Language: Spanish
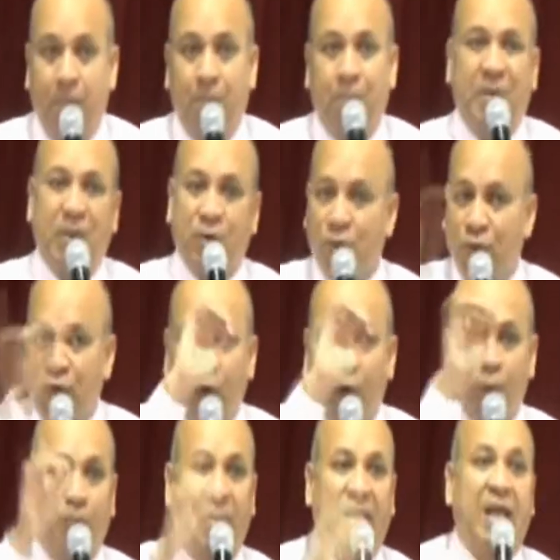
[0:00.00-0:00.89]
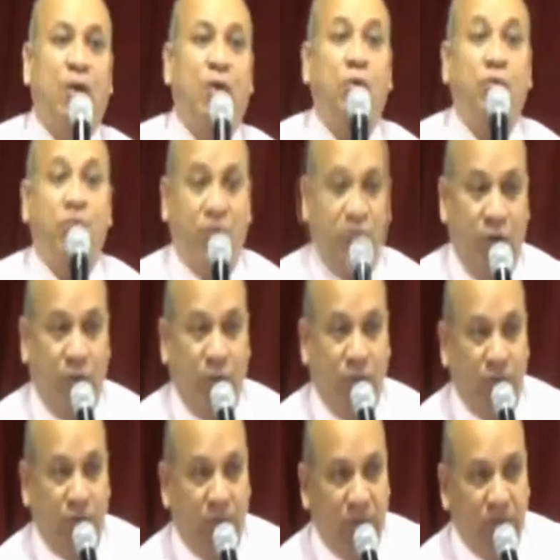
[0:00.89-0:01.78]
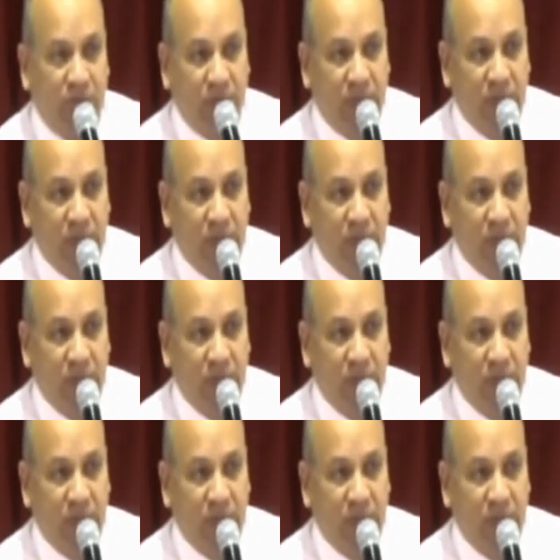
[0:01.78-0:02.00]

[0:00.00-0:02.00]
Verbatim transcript: pero no para con Dios.